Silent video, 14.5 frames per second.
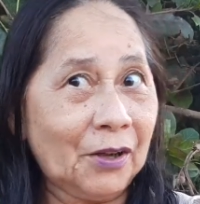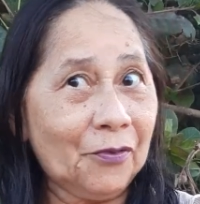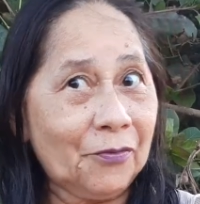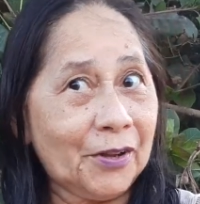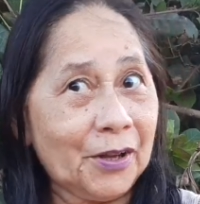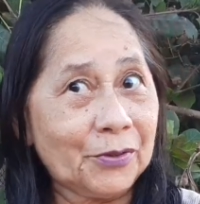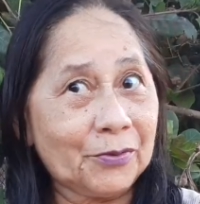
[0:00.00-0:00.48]
eu
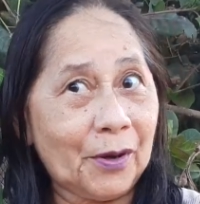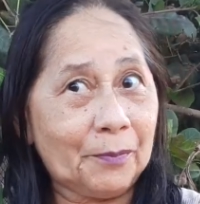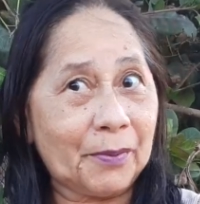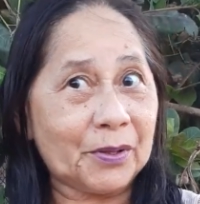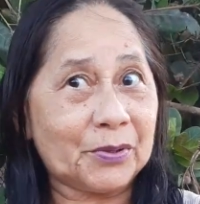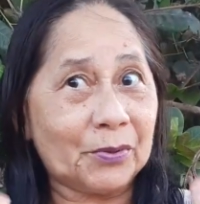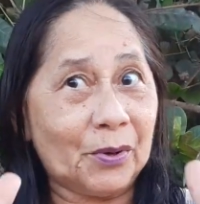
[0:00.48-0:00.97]
vejo uma
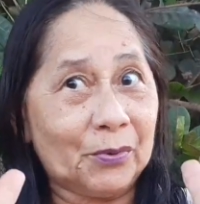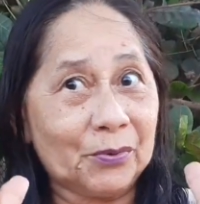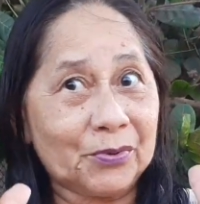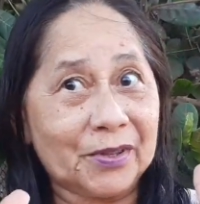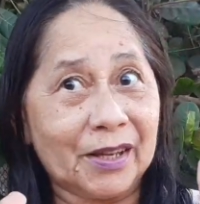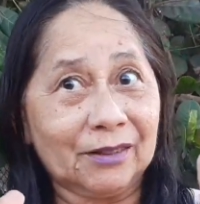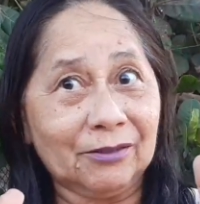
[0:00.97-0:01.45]
pessoa com um
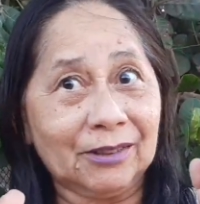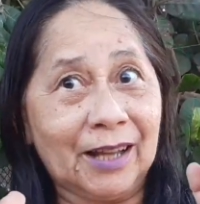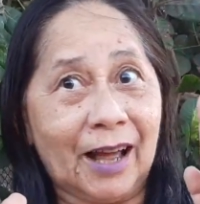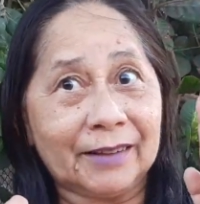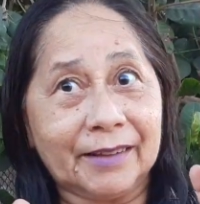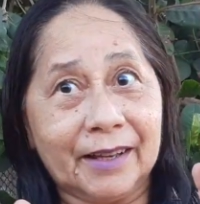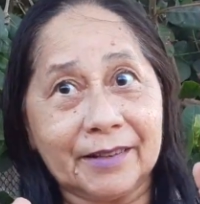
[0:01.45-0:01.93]

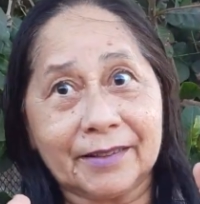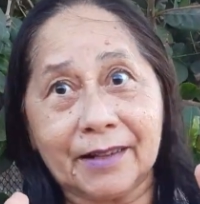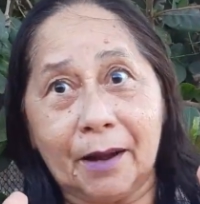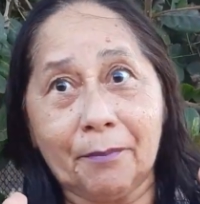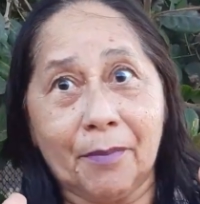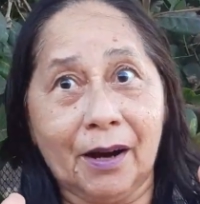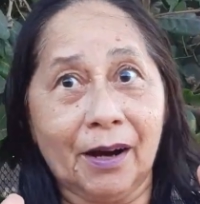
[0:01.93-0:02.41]
celular desse
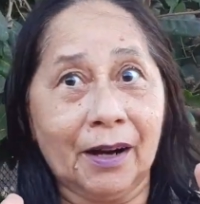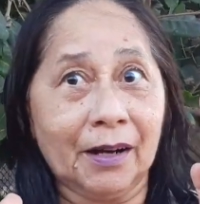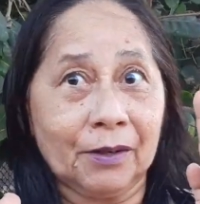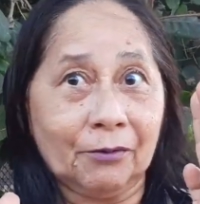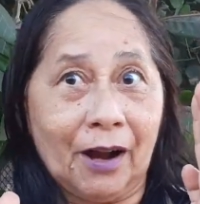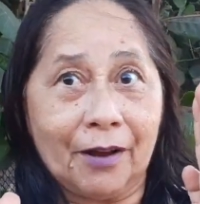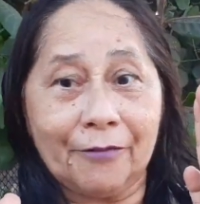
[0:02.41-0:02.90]

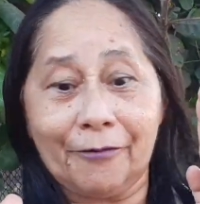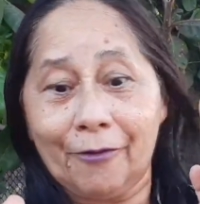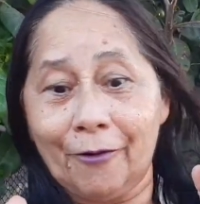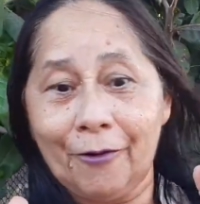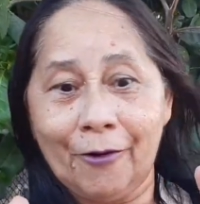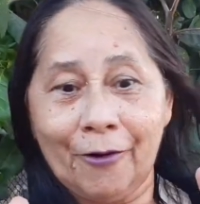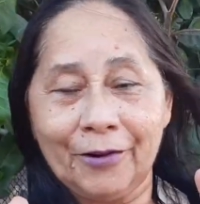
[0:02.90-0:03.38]
tamanho, um
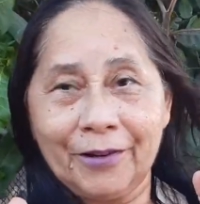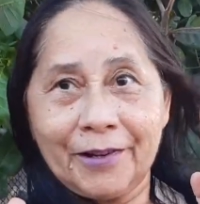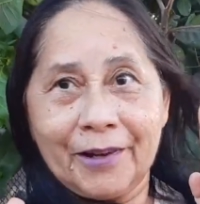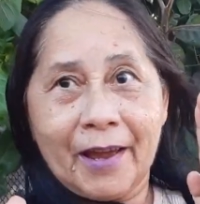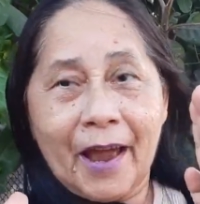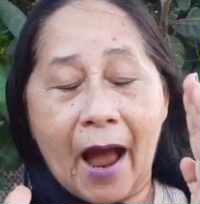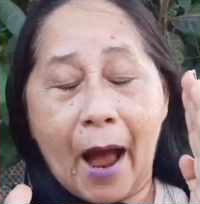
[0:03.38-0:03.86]
iPhone,
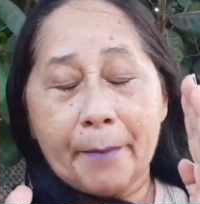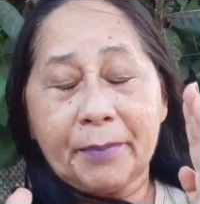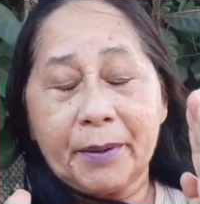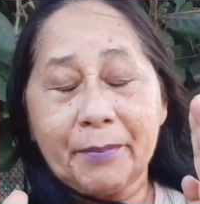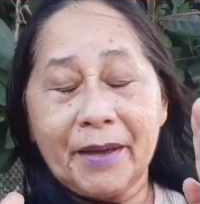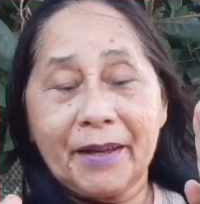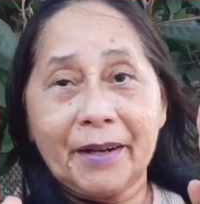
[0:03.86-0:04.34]
a
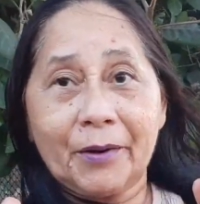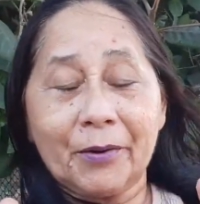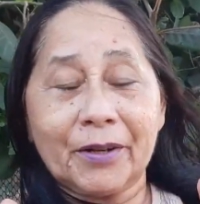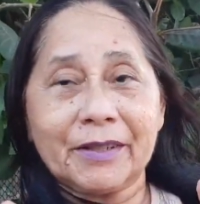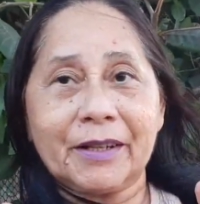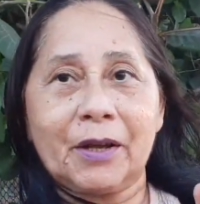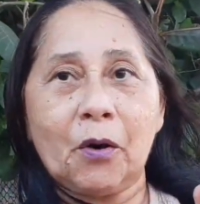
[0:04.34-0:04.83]
primeira
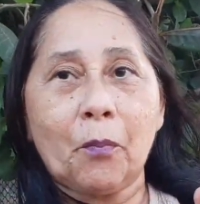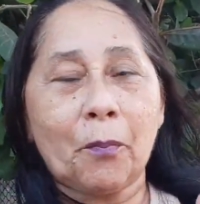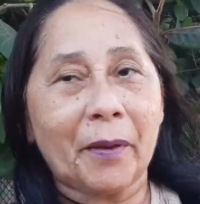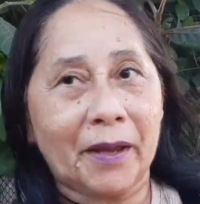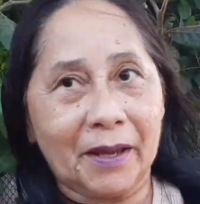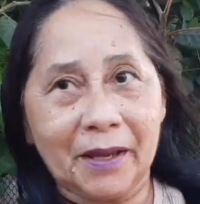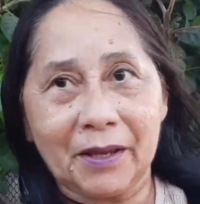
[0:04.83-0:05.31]
coisa que eu
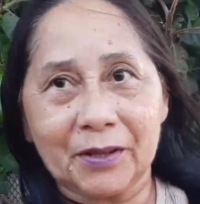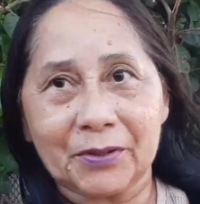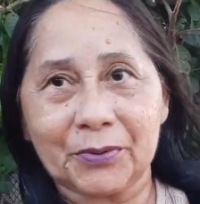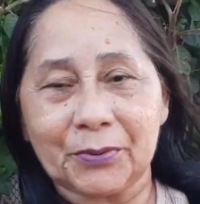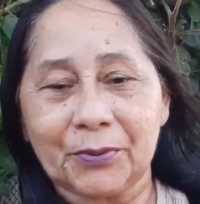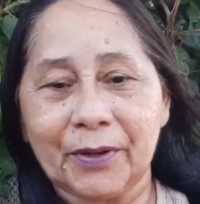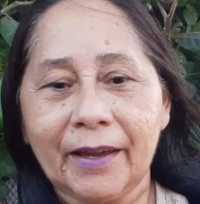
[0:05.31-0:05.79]

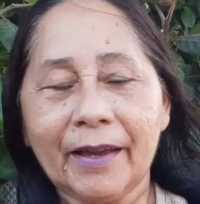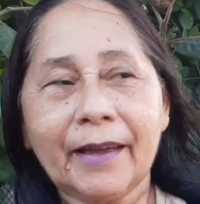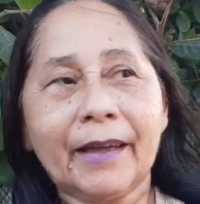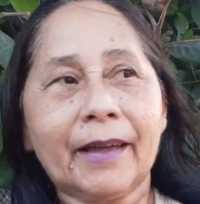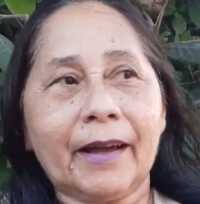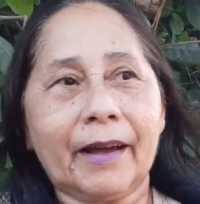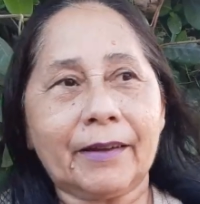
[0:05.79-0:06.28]
penso
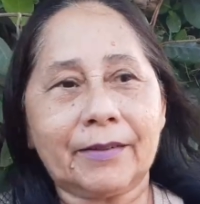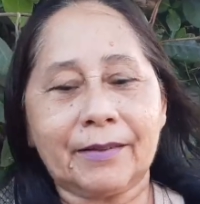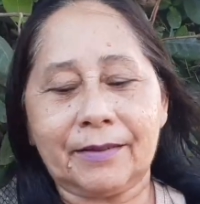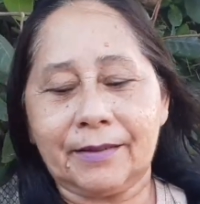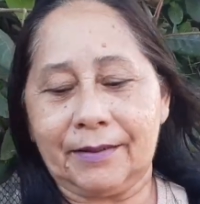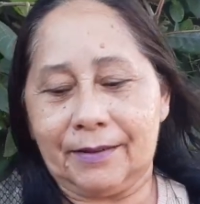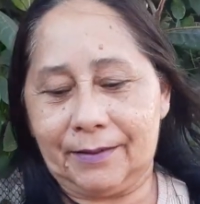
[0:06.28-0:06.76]
é
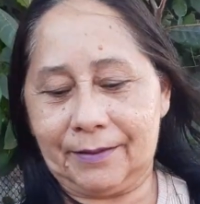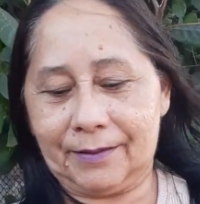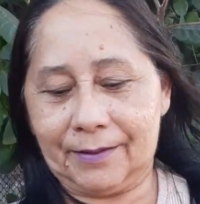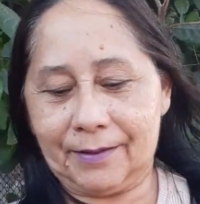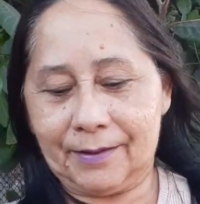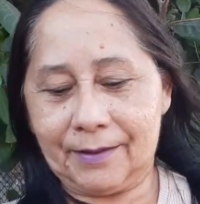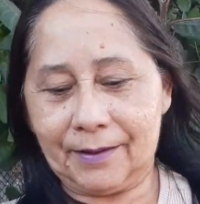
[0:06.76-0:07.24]
assim:
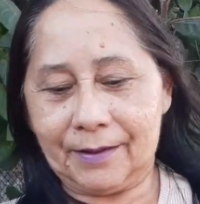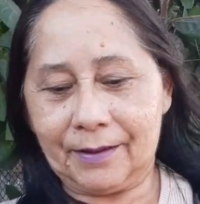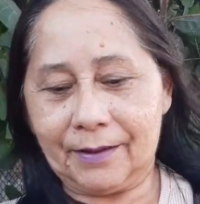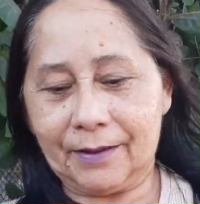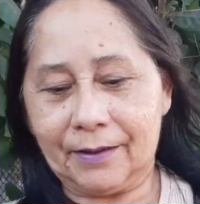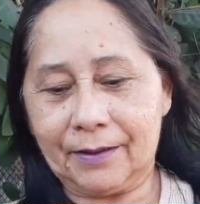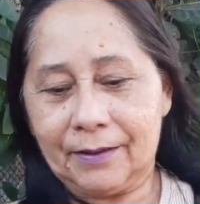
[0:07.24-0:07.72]

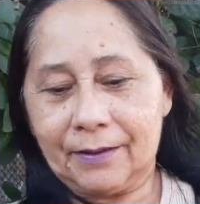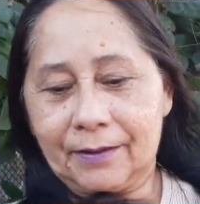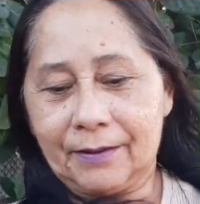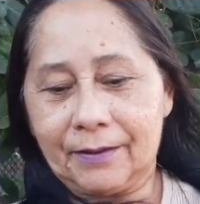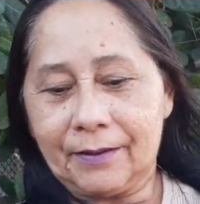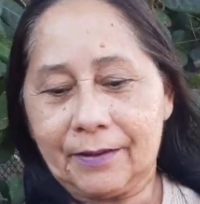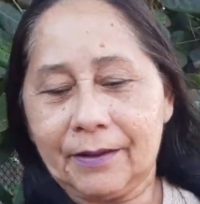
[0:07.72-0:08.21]

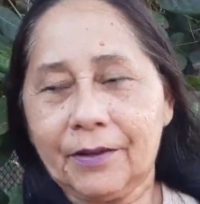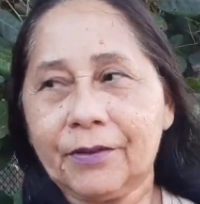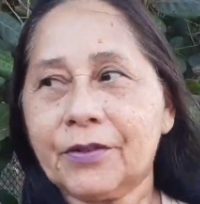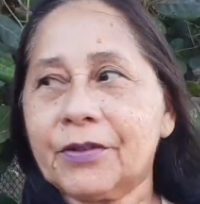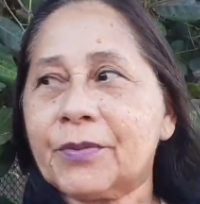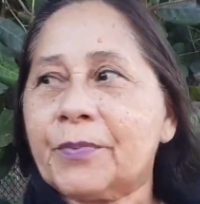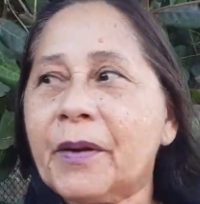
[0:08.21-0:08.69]
que
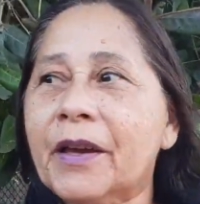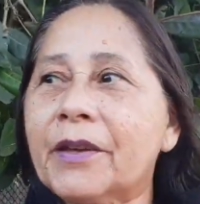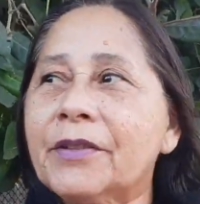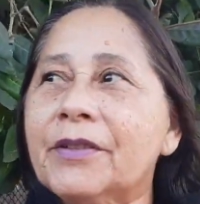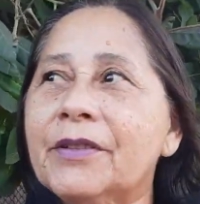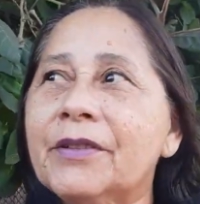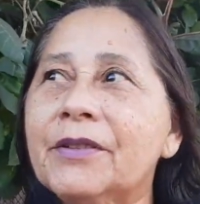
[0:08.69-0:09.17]

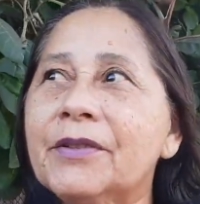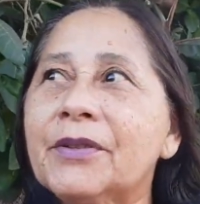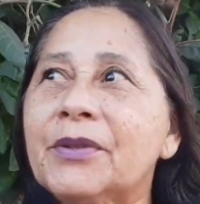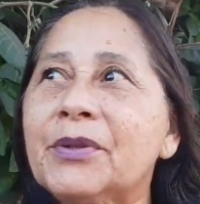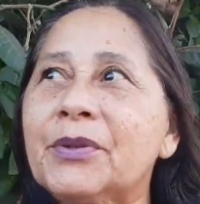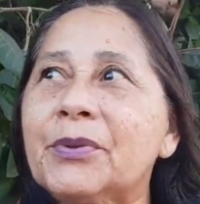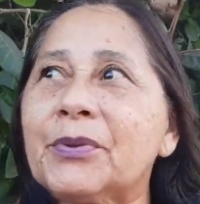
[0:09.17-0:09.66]

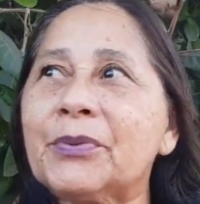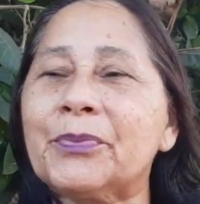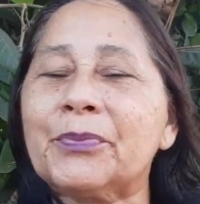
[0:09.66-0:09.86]
desperdício!